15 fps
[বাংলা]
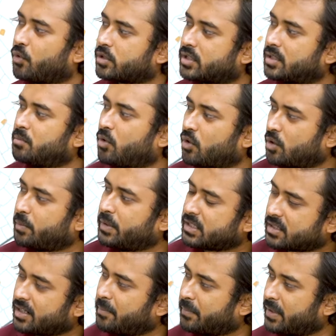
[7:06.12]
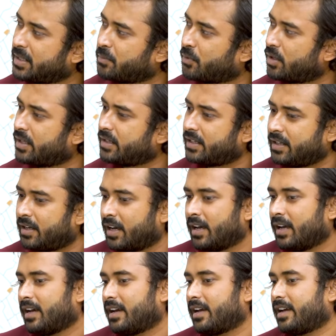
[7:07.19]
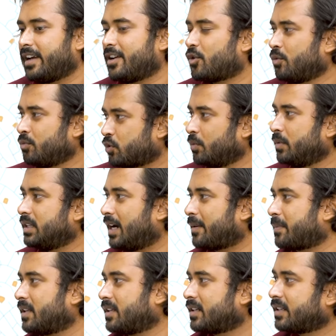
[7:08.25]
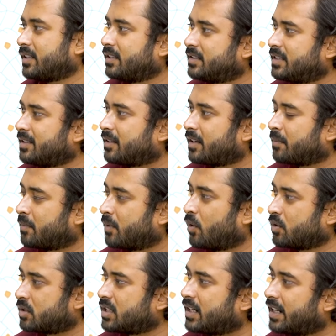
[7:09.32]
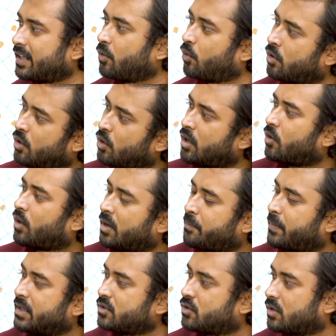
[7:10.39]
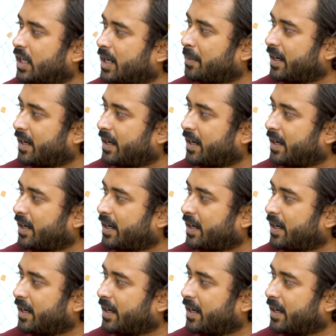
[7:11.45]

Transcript: পশ্চিমবঙ্গ বেস্ট কোম্পানি বলেই কি এইরকম সুবিধা আপনাদেরকে দিচ্ছে হচ্ছে নাকি অন্য অন্য কোম্পানিজও দেয়